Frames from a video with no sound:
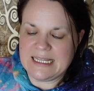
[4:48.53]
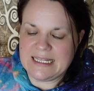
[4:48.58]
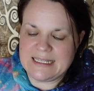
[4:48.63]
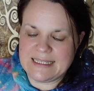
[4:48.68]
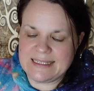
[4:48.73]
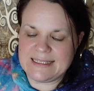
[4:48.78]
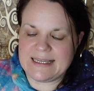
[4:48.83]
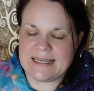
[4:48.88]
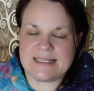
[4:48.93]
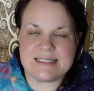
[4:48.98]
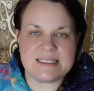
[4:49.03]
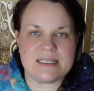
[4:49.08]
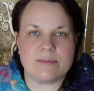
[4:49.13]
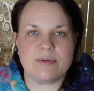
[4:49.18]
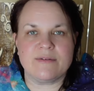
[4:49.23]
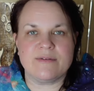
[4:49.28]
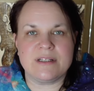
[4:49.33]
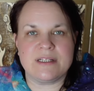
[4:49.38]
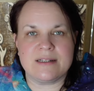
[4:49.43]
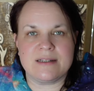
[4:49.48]
die jetzt
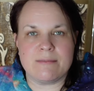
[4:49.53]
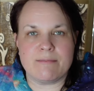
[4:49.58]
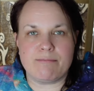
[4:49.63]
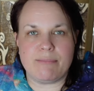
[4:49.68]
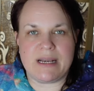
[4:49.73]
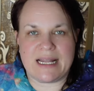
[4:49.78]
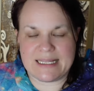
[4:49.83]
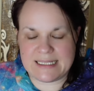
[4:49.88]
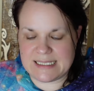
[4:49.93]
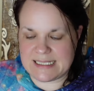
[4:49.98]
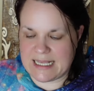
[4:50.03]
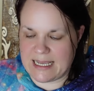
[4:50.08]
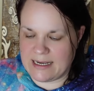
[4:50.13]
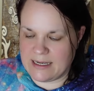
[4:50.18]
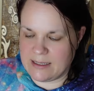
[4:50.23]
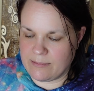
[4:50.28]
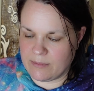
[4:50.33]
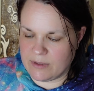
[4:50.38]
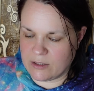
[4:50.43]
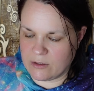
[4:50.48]
aber wieder den Platz einnimmt.